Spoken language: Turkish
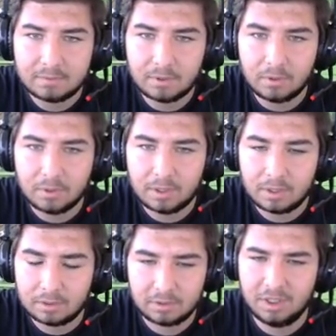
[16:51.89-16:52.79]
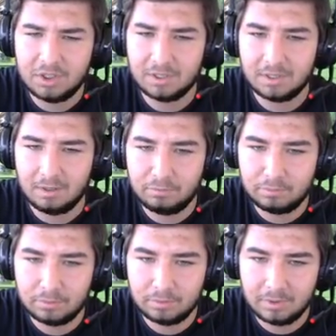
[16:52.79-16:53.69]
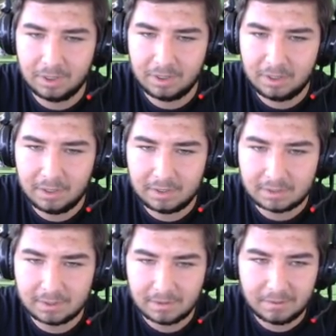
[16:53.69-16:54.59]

Bir onlar ne chat ya? Of, yayında değiliz.